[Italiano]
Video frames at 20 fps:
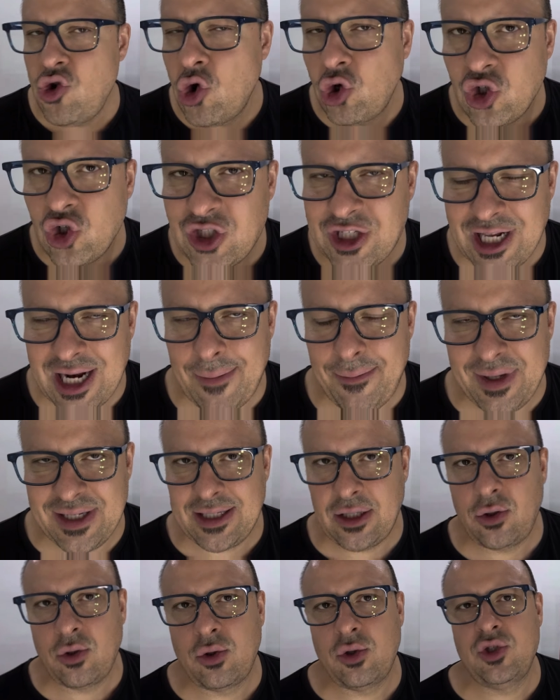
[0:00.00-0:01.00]
non sarebbe
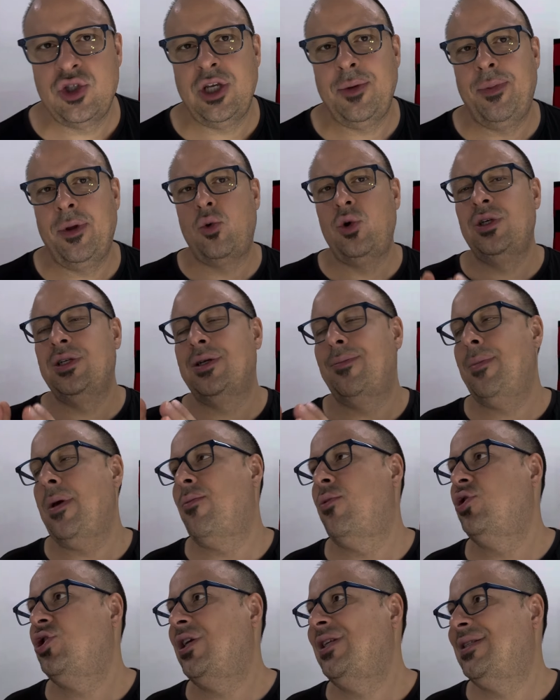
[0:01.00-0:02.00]
stato così, per cui
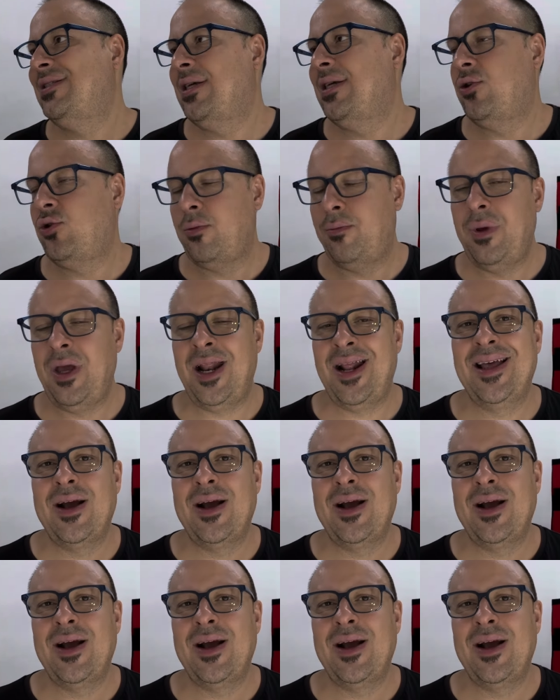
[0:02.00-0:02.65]
abbiamo già iniziato bene.